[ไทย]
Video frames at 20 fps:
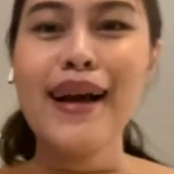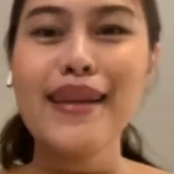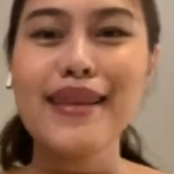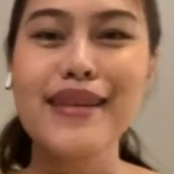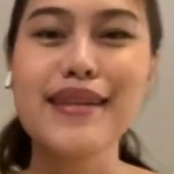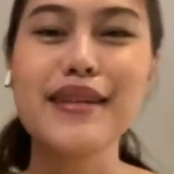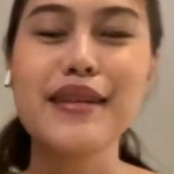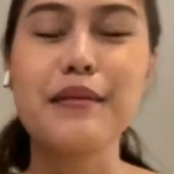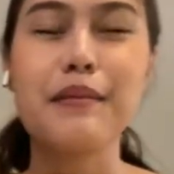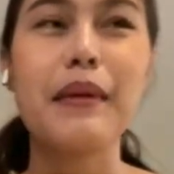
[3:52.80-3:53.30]

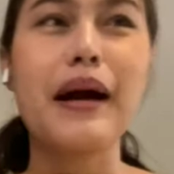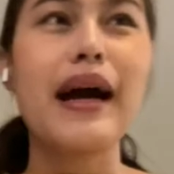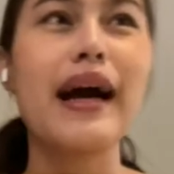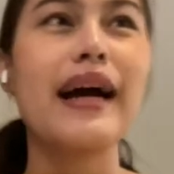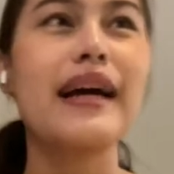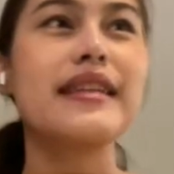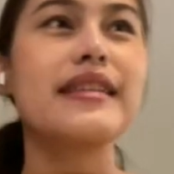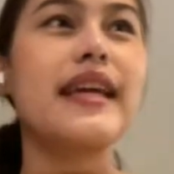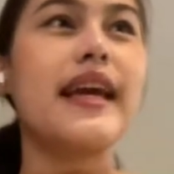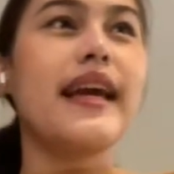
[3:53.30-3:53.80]
ตื่นมา
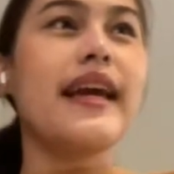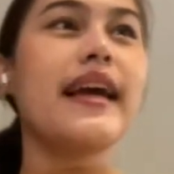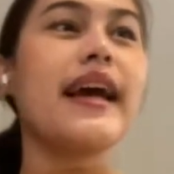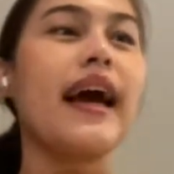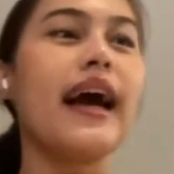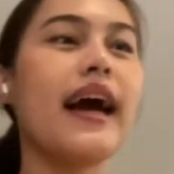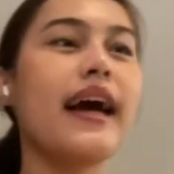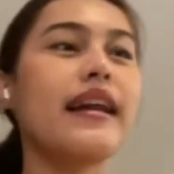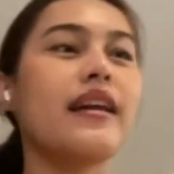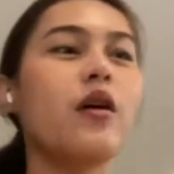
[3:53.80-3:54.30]
เช็ค
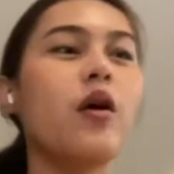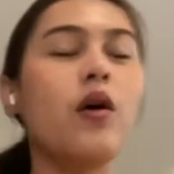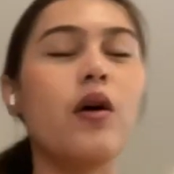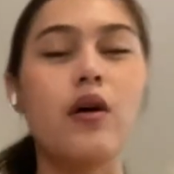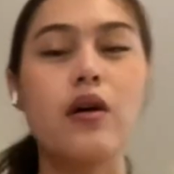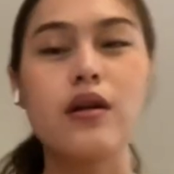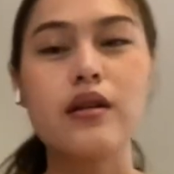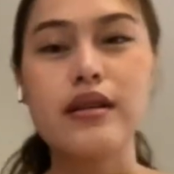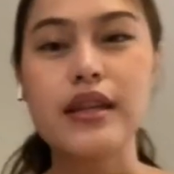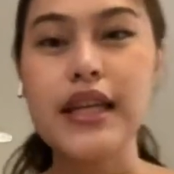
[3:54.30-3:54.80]
งานของ
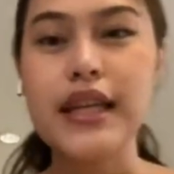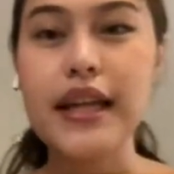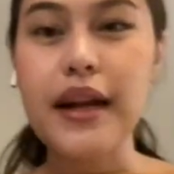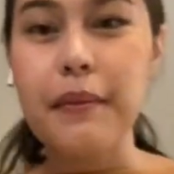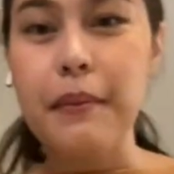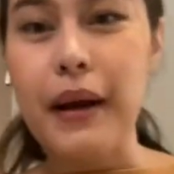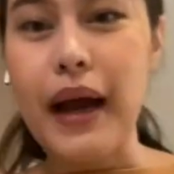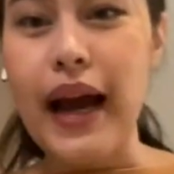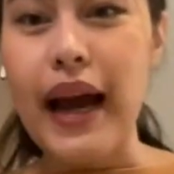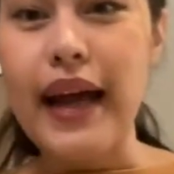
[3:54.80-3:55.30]
ที่
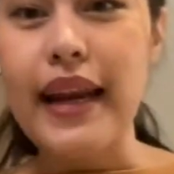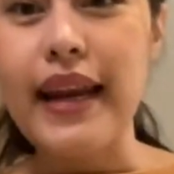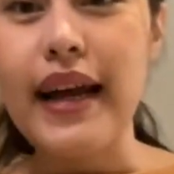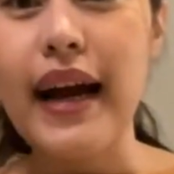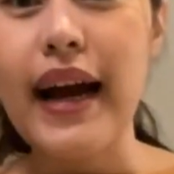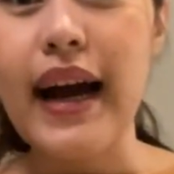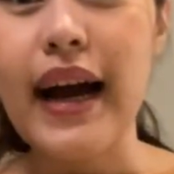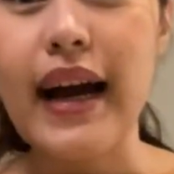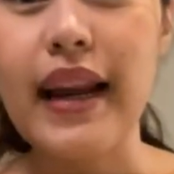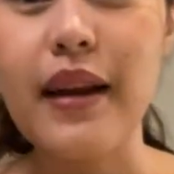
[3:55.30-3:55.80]
ทำงาน
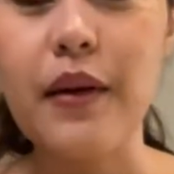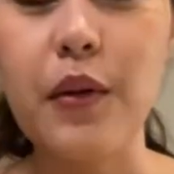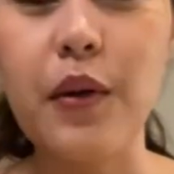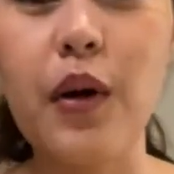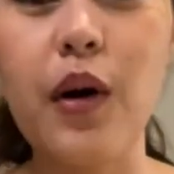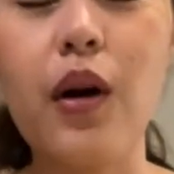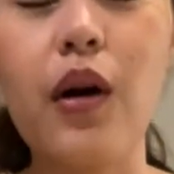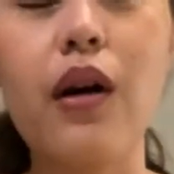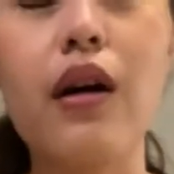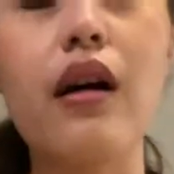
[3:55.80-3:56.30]
นะคะแล้ว
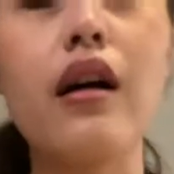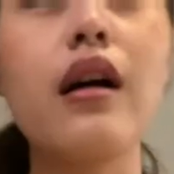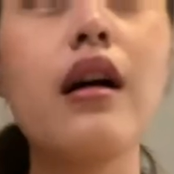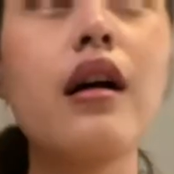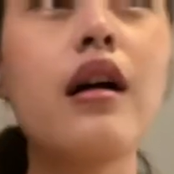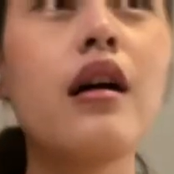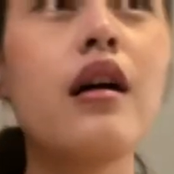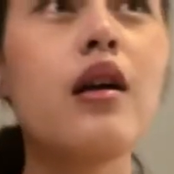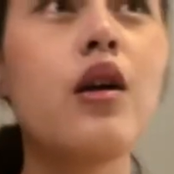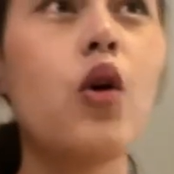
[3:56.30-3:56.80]
ก็
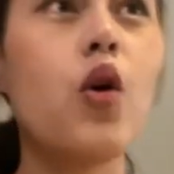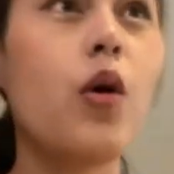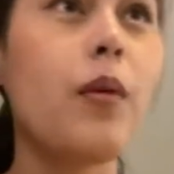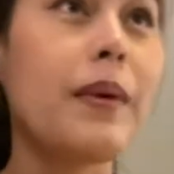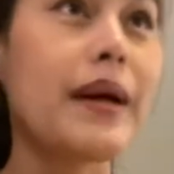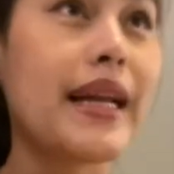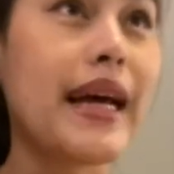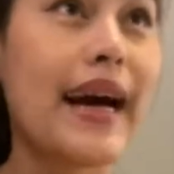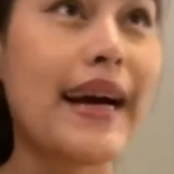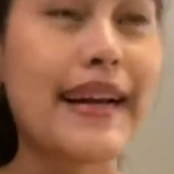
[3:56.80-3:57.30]
ลงไป
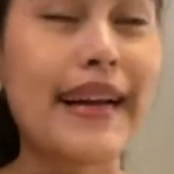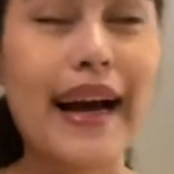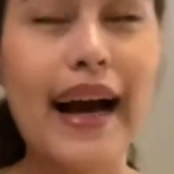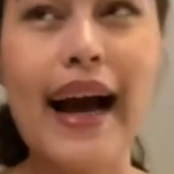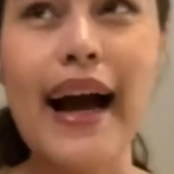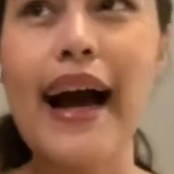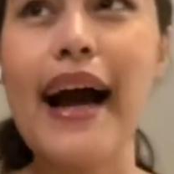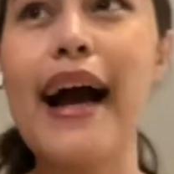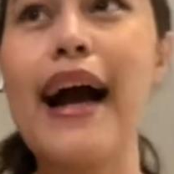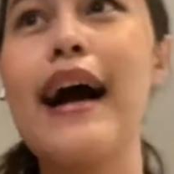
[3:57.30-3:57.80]
ทาน
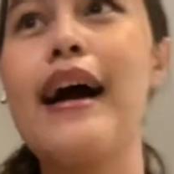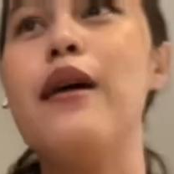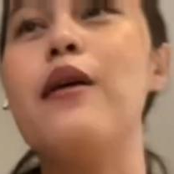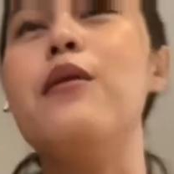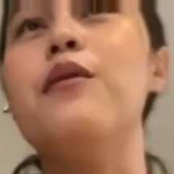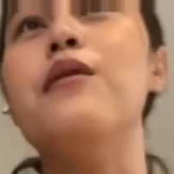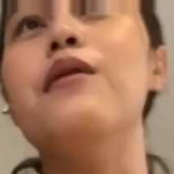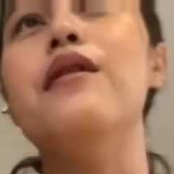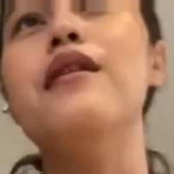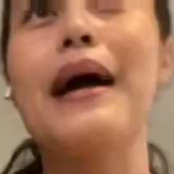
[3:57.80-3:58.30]
ข้าว
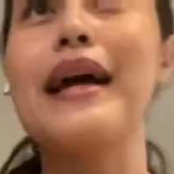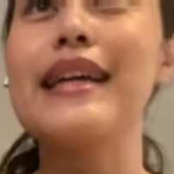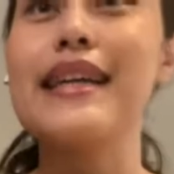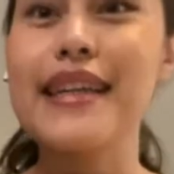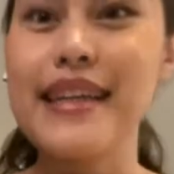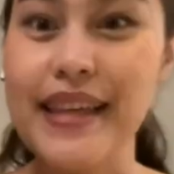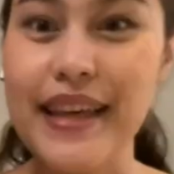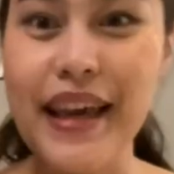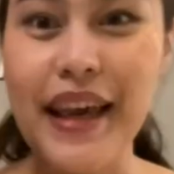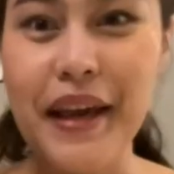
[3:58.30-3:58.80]
ไป
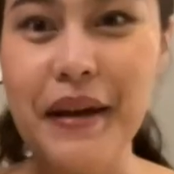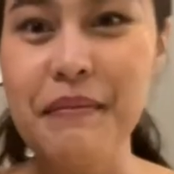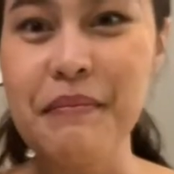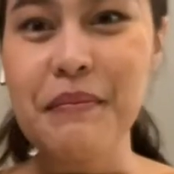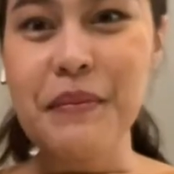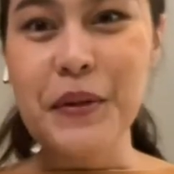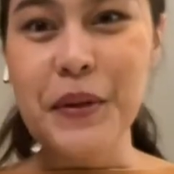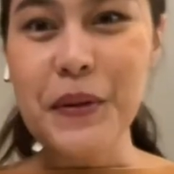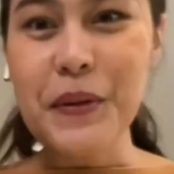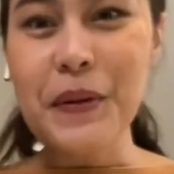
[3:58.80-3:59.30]
ยิม
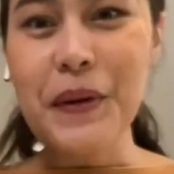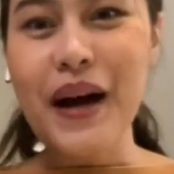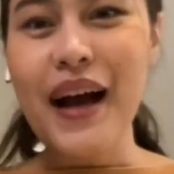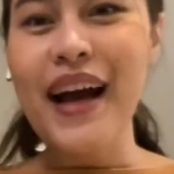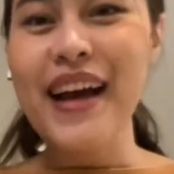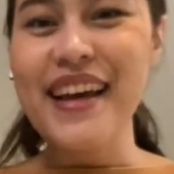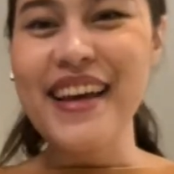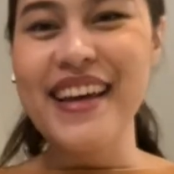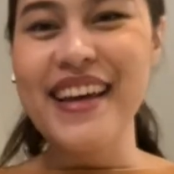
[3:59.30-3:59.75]
ด้วย